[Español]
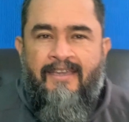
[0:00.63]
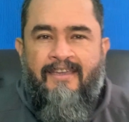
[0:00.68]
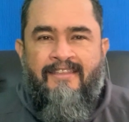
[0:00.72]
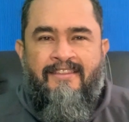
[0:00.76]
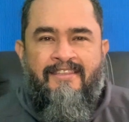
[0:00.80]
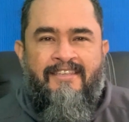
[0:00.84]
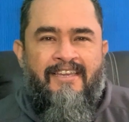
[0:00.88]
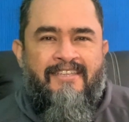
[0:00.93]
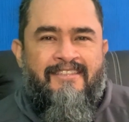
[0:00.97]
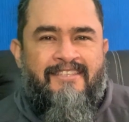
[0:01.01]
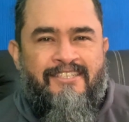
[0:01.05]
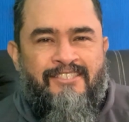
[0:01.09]

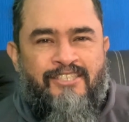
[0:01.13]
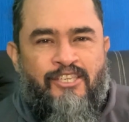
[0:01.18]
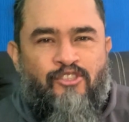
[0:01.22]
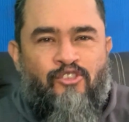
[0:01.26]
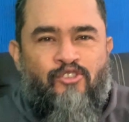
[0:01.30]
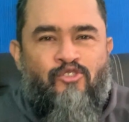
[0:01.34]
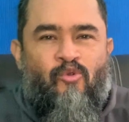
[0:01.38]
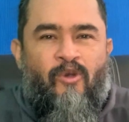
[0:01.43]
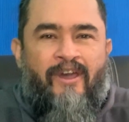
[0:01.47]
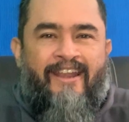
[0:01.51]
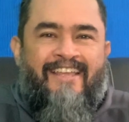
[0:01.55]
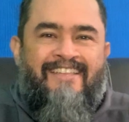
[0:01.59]
Día
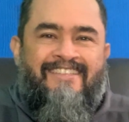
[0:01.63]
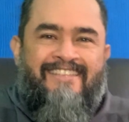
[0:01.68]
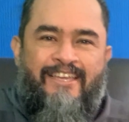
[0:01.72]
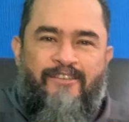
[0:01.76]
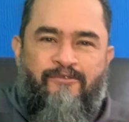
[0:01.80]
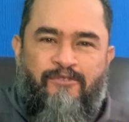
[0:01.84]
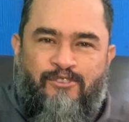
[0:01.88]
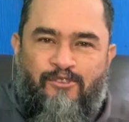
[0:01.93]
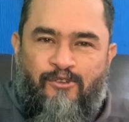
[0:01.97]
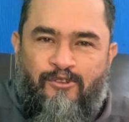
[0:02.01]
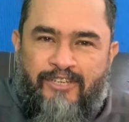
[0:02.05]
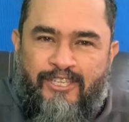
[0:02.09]
340 de
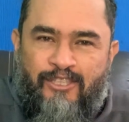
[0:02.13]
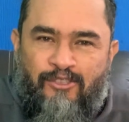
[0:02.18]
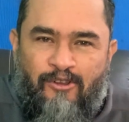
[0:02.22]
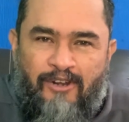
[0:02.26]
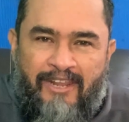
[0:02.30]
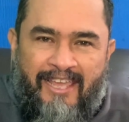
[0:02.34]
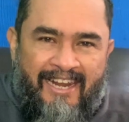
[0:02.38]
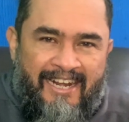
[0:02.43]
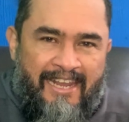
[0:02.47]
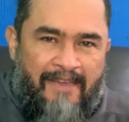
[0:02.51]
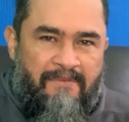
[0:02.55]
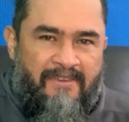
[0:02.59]
nuestro reto
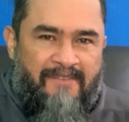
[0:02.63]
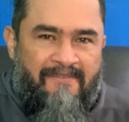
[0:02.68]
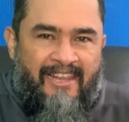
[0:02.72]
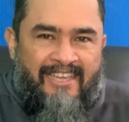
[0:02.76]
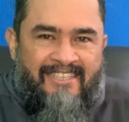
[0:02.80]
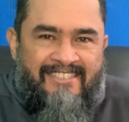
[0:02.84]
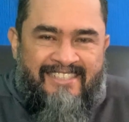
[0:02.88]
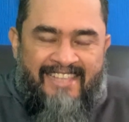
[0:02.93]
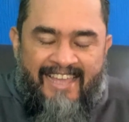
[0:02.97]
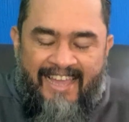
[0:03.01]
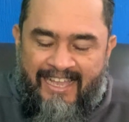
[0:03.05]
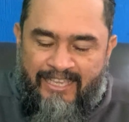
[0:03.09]
Lee la
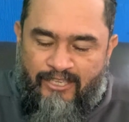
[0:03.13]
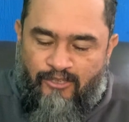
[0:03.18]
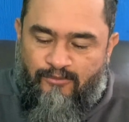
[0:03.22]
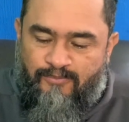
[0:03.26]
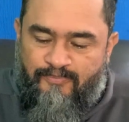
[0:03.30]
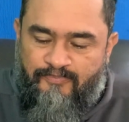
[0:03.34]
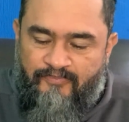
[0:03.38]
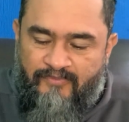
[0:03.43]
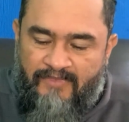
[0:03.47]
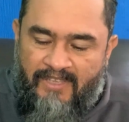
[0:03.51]
Biblia este año.